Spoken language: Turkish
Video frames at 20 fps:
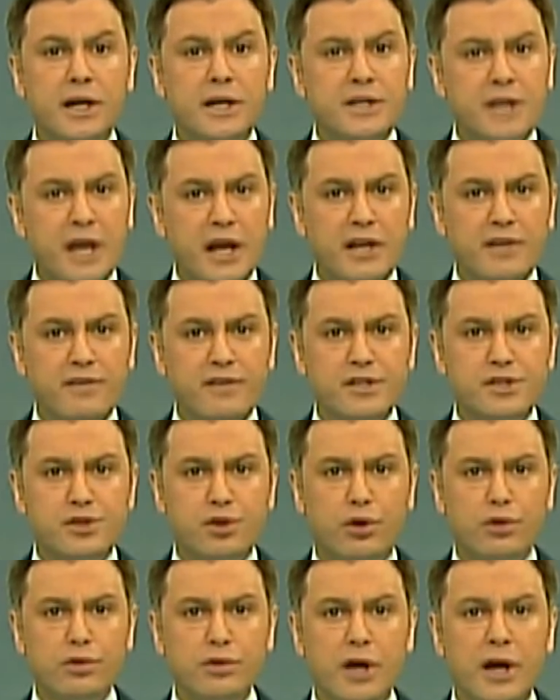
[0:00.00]
yeni
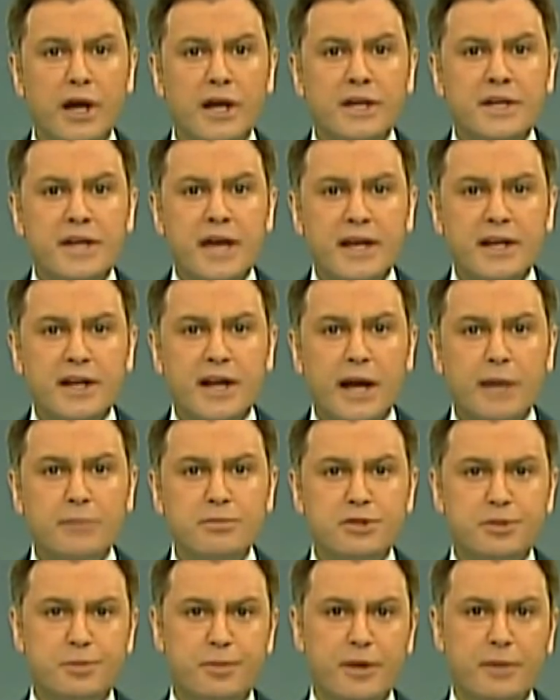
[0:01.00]
vizyon,
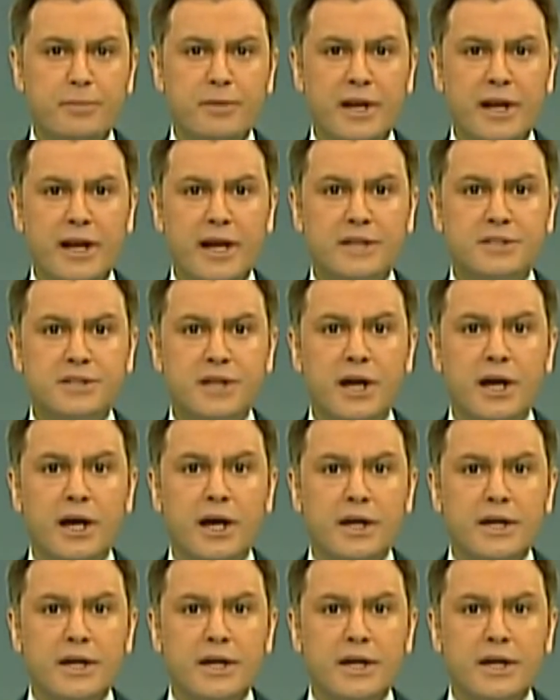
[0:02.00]
yenilenmiş bir millet,